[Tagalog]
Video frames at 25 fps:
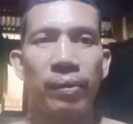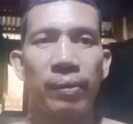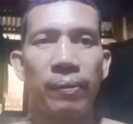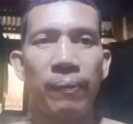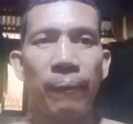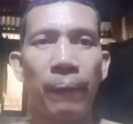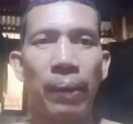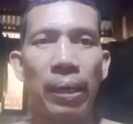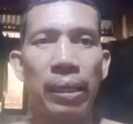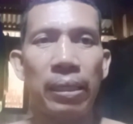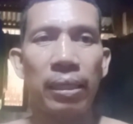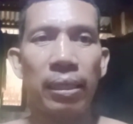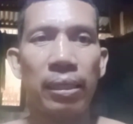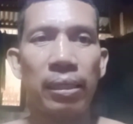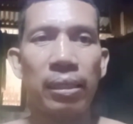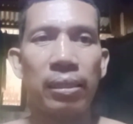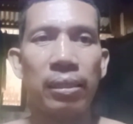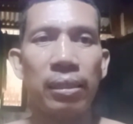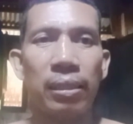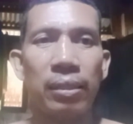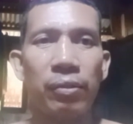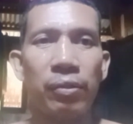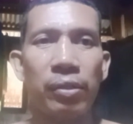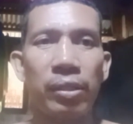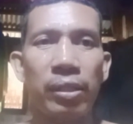Para kang
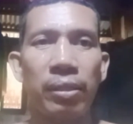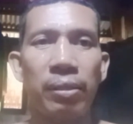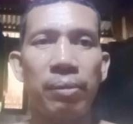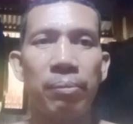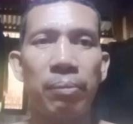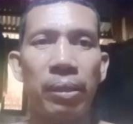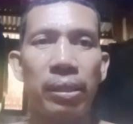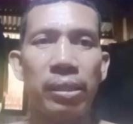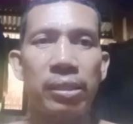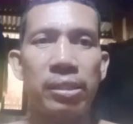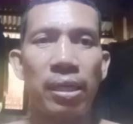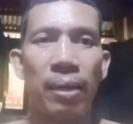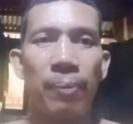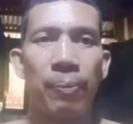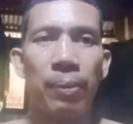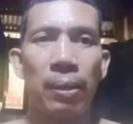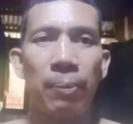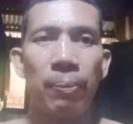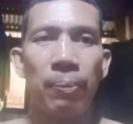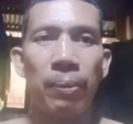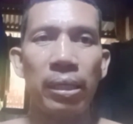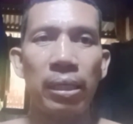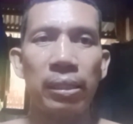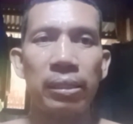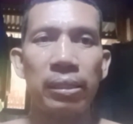ano eh, may sapal
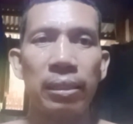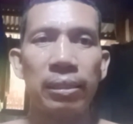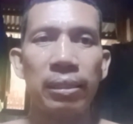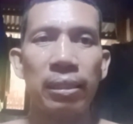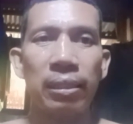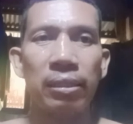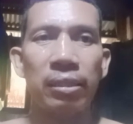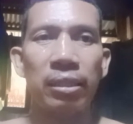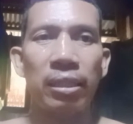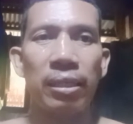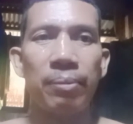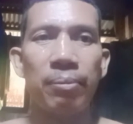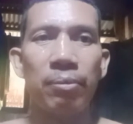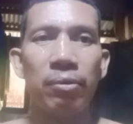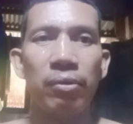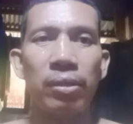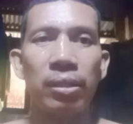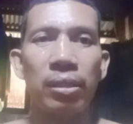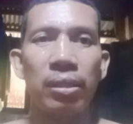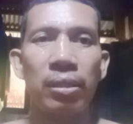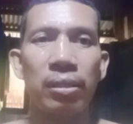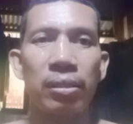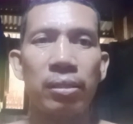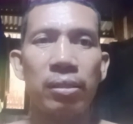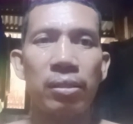pa yata titi mo eh.
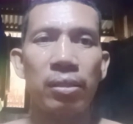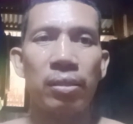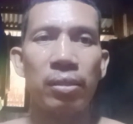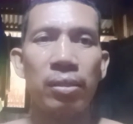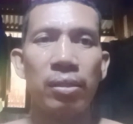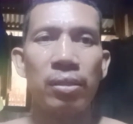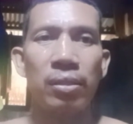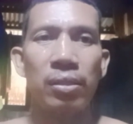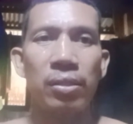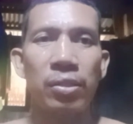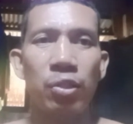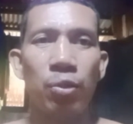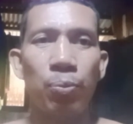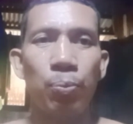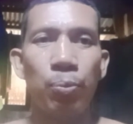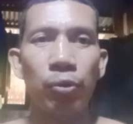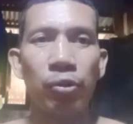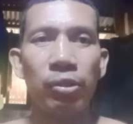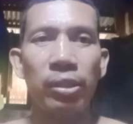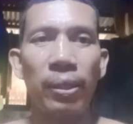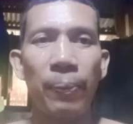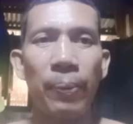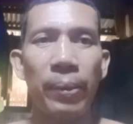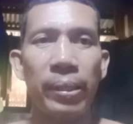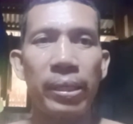Supot
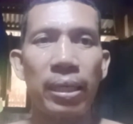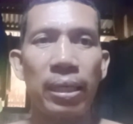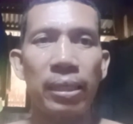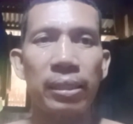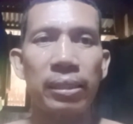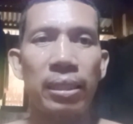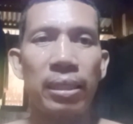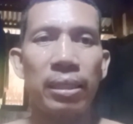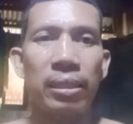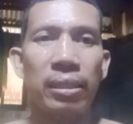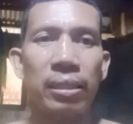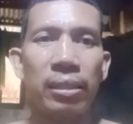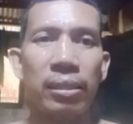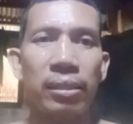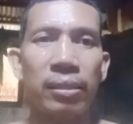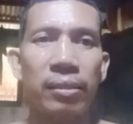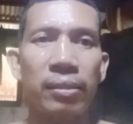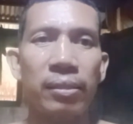ka pa yata eh.